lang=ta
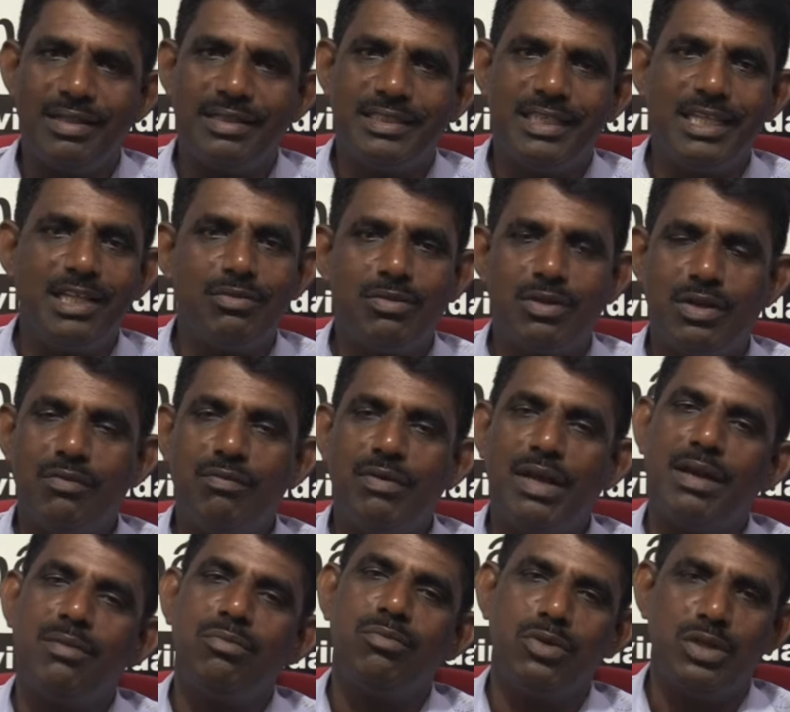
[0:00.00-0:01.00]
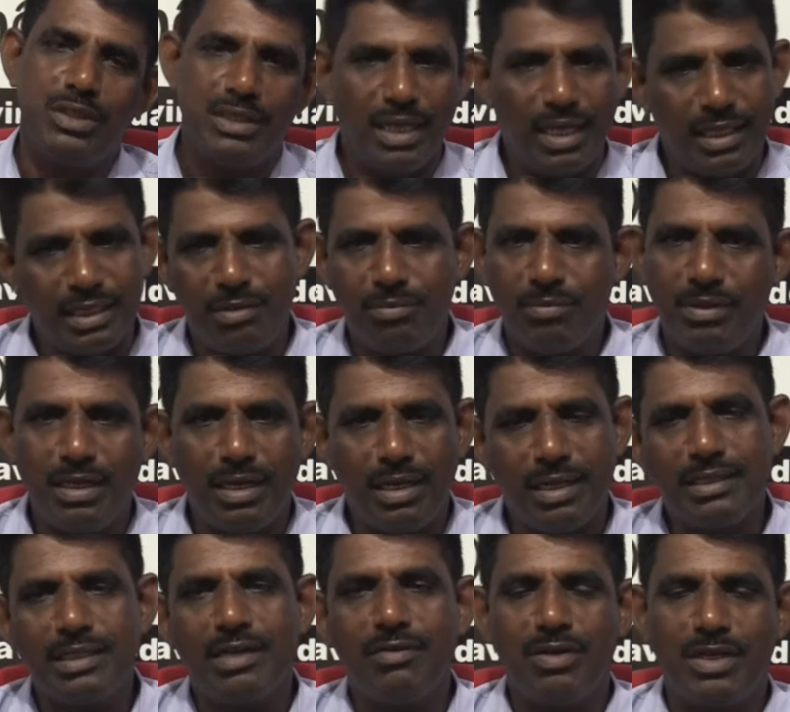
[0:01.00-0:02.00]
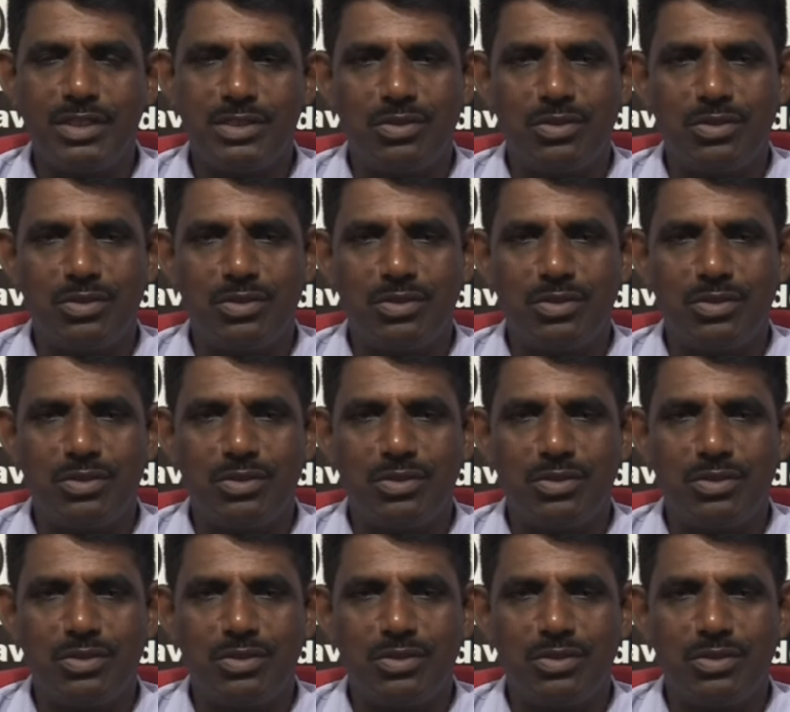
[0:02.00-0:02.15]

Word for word: தீர்வுக்கு வர முடியாது என்பதை நாங்கள் தெளிவாக